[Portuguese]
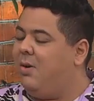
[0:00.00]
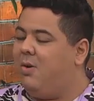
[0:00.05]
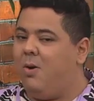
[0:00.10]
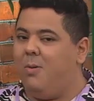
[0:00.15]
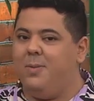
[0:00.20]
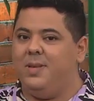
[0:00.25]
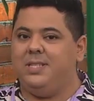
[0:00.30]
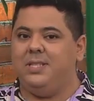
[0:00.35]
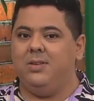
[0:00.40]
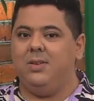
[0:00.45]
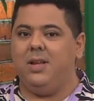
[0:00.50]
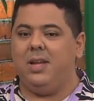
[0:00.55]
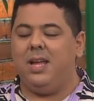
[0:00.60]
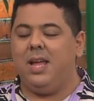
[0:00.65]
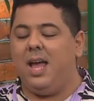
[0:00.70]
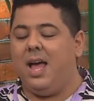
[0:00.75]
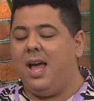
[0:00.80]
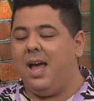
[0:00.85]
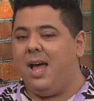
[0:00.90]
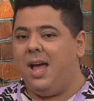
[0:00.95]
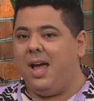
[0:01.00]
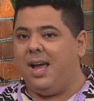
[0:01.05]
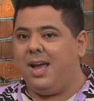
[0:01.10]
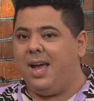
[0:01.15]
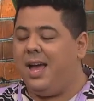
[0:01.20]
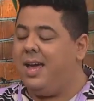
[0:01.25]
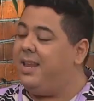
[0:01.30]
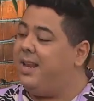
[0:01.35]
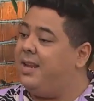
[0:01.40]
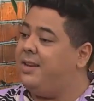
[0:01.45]
estão começando a, a
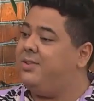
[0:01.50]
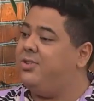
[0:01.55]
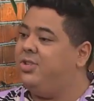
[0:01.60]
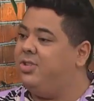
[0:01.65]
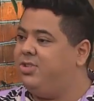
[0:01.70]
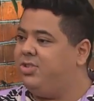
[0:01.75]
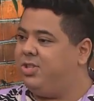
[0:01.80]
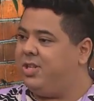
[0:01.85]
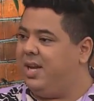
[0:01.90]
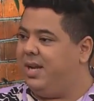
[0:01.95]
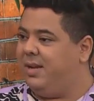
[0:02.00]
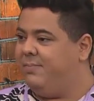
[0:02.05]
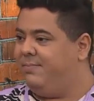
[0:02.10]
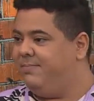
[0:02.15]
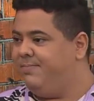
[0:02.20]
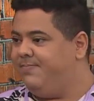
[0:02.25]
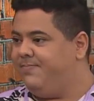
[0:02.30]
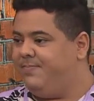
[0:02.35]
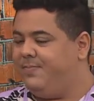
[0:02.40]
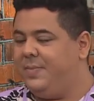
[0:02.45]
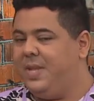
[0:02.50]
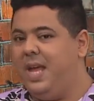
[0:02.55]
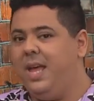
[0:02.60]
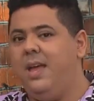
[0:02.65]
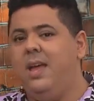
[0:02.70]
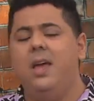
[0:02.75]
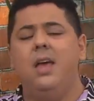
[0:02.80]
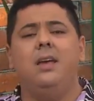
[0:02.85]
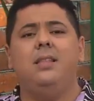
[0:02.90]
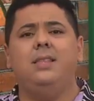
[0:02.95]
carreira artística. Ah, é?
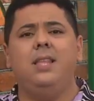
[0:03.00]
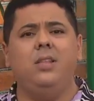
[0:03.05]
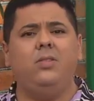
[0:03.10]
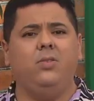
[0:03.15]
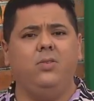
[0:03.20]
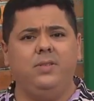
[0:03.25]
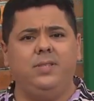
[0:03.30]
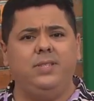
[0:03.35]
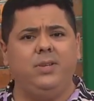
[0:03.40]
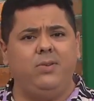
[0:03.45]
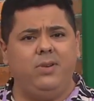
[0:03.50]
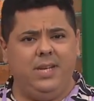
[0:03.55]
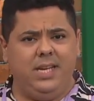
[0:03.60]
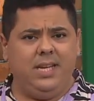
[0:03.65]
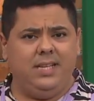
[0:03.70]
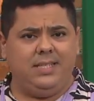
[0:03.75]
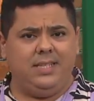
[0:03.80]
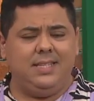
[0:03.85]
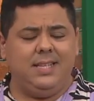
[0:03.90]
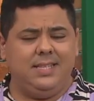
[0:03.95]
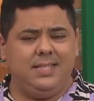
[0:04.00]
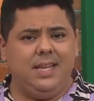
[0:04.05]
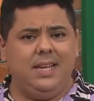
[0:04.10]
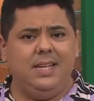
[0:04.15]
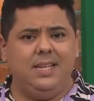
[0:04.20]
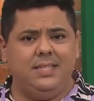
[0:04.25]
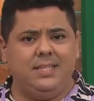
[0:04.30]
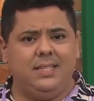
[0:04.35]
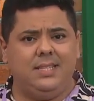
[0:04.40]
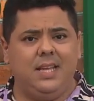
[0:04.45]
né? Nem todos são crianças nessa
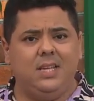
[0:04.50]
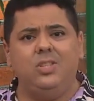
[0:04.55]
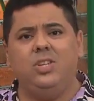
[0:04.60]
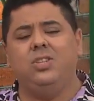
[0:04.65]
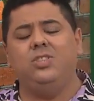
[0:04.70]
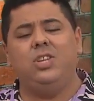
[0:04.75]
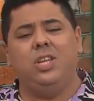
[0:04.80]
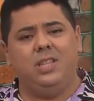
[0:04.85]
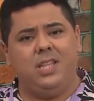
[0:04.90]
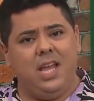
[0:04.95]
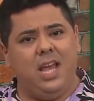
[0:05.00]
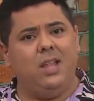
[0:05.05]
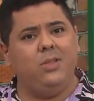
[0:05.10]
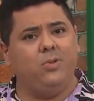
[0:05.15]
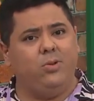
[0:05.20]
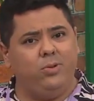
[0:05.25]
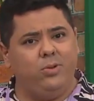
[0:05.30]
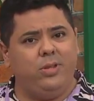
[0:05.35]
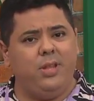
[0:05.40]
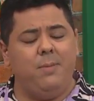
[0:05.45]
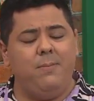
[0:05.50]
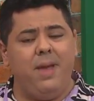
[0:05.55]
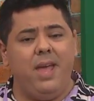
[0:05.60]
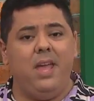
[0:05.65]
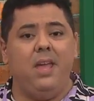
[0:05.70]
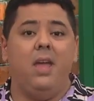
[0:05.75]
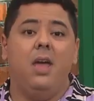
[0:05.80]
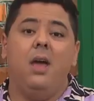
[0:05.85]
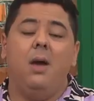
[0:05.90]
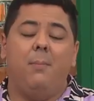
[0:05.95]
lista, tá, gente? Já tem adulto
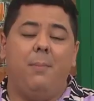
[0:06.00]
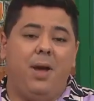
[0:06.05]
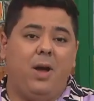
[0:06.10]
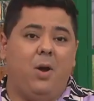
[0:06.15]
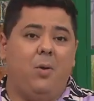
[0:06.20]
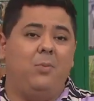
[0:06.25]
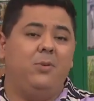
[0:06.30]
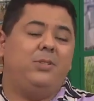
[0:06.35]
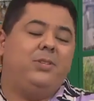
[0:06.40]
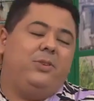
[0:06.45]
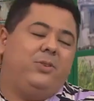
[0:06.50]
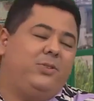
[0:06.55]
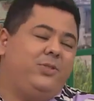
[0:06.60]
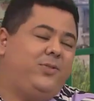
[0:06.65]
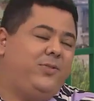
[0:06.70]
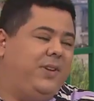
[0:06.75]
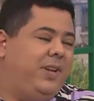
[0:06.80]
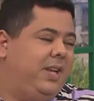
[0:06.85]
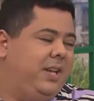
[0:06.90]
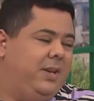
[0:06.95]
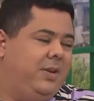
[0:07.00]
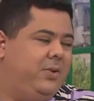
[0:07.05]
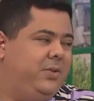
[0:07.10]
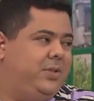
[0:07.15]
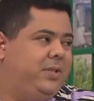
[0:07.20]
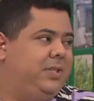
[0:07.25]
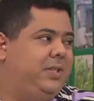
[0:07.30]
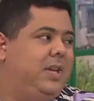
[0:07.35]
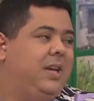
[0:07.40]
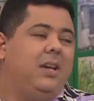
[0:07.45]
também. Mas como são os
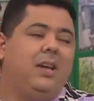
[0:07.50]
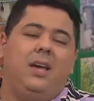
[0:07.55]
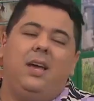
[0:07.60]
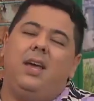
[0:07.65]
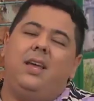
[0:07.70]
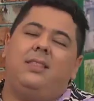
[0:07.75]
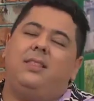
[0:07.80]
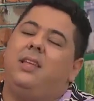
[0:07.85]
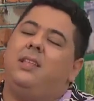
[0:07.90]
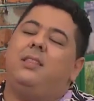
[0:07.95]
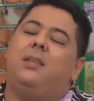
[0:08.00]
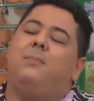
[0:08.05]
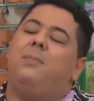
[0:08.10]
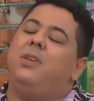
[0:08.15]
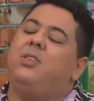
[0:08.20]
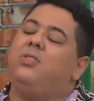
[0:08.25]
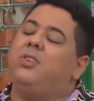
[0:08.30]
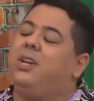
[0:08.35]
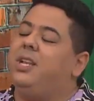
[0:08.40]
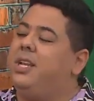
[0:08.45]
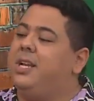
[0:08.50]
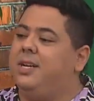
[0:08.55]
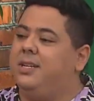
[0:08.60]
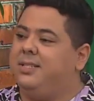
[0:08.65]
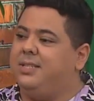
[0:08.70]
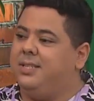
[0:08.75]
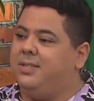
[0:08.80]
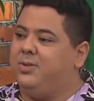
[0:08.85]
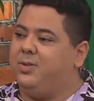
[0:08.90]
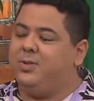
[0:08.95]
filhos, é eternamente
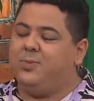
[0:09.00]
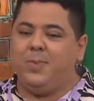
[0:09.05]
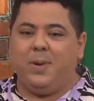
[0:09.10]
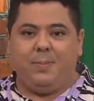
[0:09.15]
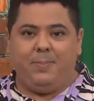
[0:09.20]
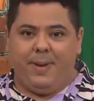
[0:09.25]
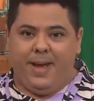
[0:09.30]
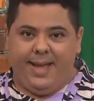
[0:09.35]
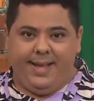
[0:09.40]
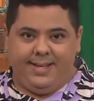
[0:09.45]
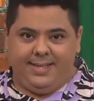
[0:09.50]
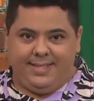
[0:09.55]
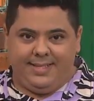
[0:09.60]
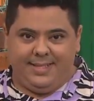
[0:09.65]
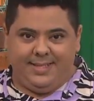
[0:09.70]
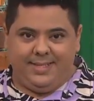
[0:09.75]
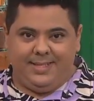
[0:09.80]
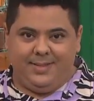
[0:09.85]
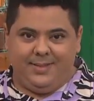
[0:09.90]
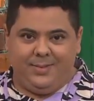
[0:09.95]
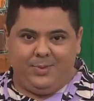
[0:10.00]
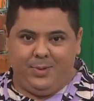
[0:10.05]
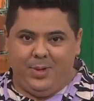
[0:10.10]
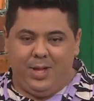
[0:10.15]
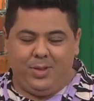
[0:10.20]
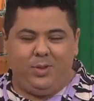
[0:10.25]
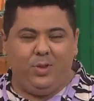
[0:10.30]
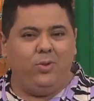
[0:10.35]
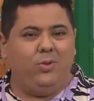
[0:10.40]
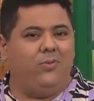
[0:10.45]
crianças dos papais.
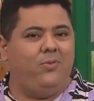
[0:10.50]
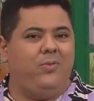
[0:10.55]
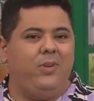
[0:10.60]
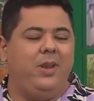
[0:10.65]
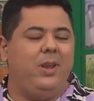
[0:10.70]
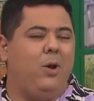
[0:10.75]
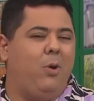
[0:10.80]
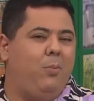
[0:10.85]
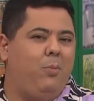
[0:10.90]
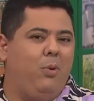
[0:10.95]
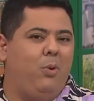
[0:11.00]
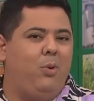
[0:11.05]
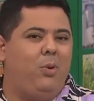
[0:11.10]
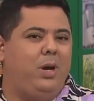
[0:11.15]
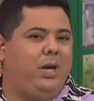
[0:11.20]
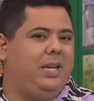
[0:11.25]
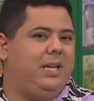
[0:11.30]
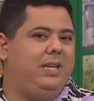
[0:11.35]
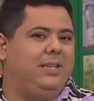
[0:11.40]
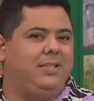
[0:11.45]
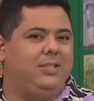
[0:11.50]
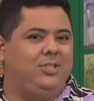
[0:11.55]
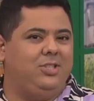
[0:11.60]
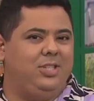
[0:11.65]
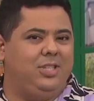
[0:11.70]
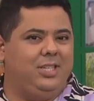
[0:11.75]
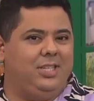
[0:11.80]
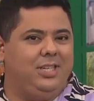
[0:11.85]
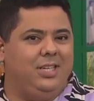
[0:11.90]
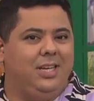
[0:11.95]
Não é? Todo filho é um pouco criança
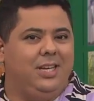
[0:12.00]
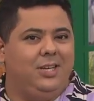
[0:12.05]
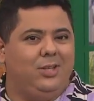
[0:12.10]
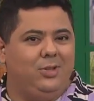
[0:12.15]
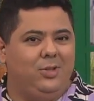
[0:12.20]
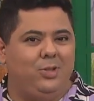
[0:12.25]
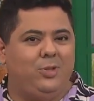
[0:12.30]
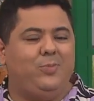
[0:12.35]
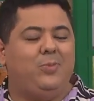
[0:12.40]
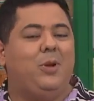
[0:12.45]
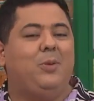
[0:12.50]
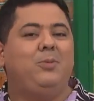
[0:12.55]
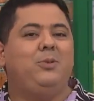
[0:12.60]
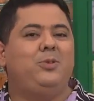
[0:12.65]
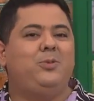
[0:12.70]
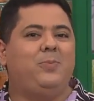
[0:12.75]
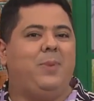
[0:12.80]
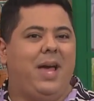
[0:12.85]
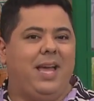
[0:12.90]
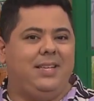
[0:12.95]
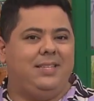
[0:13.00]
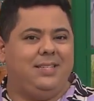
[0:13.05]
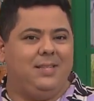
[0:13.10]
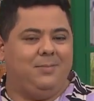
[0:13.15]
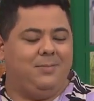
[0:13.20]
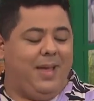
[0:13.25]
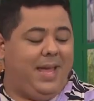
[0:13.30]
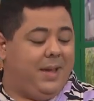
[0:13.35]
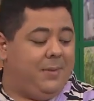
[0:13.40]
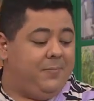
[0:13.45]
de, dos próprios pais
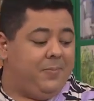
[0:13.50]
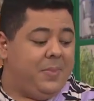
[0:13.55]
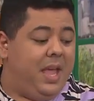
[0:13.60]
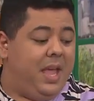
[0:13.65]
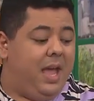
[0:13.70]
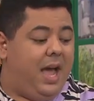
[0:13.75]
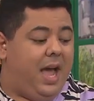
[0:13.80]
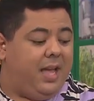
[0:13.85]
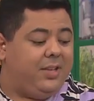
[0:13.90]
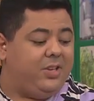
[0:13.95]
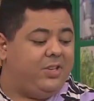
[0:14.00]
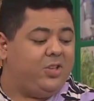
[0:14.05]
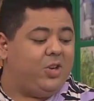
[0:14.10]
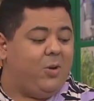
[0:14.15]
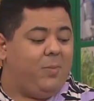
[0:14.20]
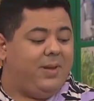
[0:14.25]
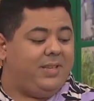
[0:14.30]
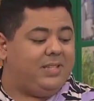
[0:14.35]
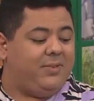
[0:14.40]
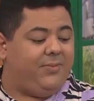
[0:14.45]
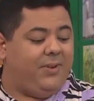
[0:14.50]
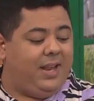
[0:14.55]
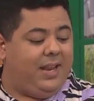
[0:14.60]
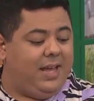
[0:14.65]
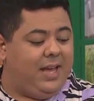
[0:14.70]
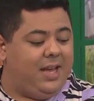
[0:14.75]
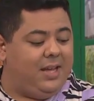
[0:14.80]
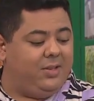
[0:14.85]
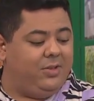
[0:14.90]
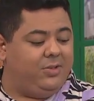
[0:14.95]
também. A gente começa
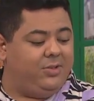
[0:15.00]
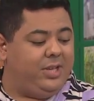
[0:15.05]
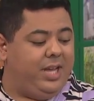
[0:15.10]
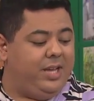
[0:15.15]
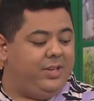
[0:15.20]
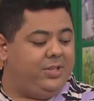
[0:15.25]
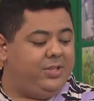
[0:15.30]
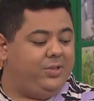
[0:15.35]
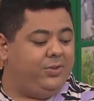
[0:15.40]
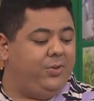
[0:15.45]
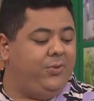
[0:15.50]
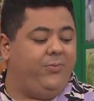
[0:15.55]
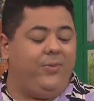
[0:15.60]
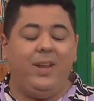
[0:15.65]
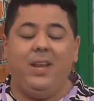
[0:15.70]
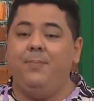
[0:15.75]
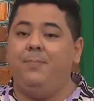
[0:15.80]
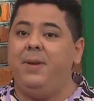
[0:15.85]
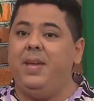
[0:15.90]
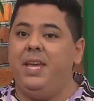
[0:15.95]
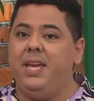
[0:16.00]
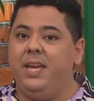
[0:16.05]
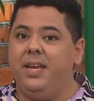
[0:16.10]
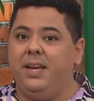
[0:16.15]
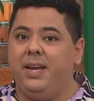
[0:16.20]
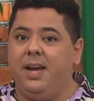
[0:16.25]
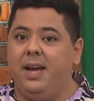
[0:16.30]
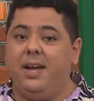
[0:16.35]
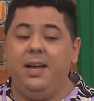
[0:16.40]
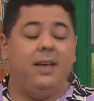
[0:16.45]
falando, gente, do Felipe
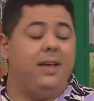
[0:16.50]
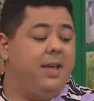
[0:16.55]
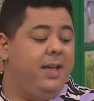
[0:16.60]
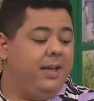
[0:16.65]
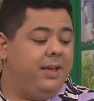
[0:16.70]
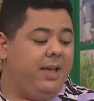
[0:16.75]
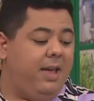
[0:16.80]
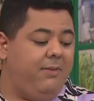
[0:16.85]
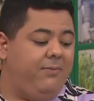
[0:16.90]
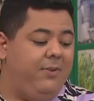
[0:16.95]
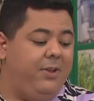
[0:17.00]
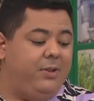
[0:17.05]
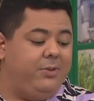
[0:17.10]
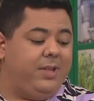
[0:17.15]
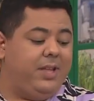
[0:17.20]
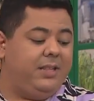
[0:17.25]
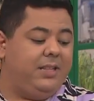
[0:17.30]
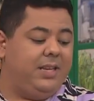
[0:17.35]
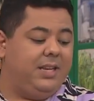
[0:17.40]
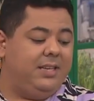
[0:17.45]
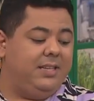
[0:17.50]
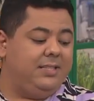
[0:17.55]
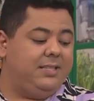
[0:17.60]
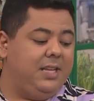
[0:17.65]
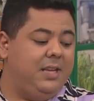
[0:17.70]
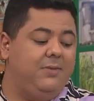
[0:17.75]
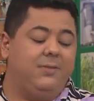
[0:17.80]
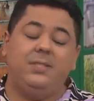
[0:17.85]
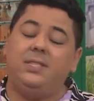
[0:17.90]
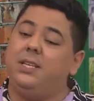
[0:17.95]
Rica, que é filho da Adriana
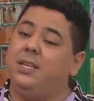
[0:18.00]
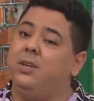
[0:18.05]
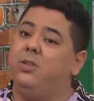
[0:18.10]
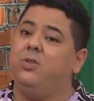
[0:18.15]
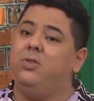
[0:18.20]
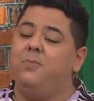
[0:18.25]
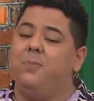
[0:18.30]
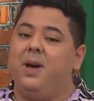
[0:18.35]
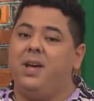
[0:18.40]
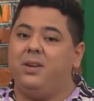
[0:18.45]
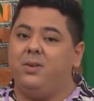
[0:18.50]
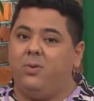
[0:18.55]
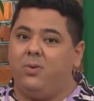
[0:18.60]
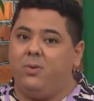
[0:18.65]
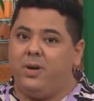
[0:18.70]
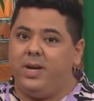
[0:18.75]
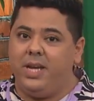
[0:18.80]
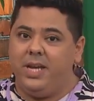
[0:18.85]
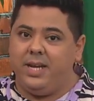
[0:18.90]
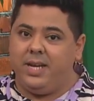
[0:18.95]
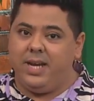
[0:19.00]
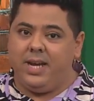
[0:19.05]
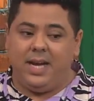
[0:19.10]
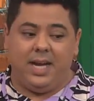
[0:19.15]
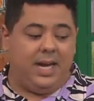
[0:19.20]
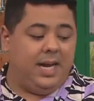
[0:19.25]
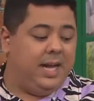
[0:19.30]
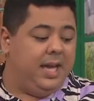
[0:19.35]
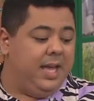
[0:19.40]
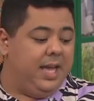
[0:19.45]
Esteves, e do Marco
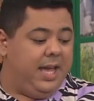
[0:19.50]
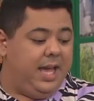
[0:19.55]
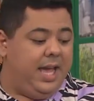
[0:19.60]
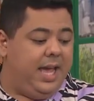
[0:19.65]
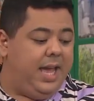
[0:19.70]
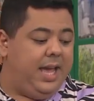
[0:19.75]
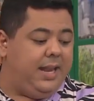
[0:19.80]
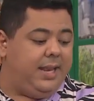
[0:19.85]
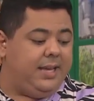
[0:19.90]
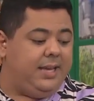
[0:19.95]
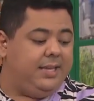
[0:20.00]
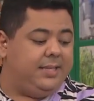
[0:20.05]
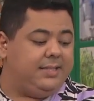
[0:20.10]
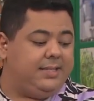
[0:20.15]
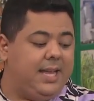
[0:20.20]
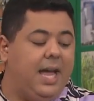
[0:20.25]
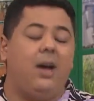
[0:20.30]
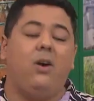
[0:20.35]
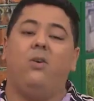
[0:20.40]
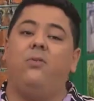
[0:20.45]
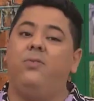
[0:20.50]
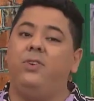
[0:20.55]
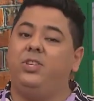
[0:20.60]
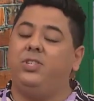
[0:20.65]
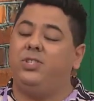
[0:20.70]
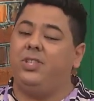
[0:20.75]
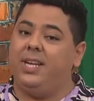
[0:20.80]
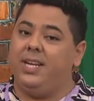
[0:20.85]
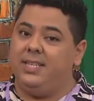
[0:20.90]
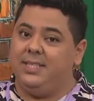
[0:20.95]
Rica. Ele que está com
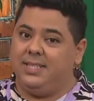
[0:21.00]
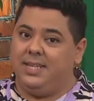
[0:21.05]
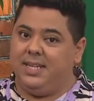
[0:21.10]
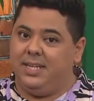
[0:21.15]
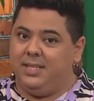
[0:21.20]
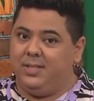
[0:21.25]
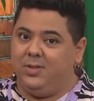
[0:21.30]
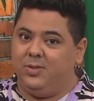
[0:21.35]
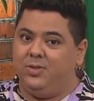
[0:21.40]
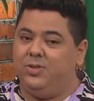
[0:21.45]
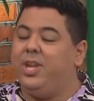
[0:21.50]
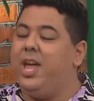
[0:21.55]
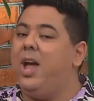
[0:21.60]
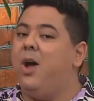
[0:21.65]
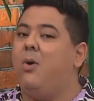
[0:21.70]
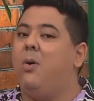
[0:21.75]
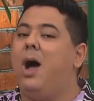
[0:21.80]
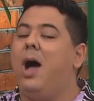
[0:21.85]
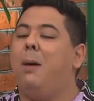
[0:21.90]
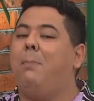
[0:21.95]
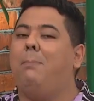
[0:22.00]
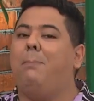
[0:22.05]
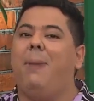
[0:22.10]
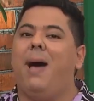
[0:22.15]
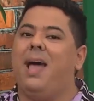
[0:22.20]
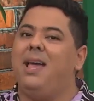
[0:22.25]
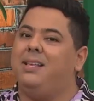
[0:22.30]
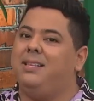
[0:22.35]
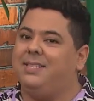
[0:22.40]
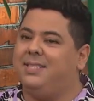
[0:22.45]
23 anos, já é um
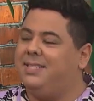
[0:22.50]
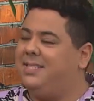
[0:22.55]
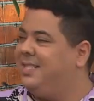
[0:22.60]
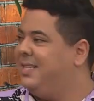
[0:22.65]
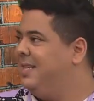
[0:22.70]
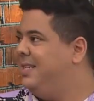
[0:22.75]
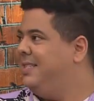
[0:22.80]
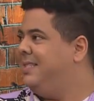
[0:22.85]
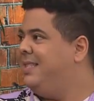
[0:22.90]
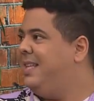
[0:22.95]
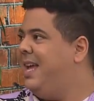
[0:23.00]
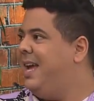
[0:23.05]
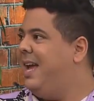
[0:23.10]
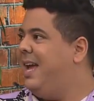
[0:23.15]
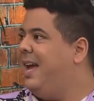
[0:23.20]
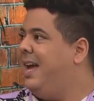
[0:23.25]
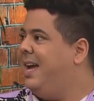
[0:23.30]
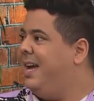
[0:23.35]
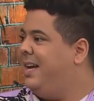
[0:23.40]
rapaz, né?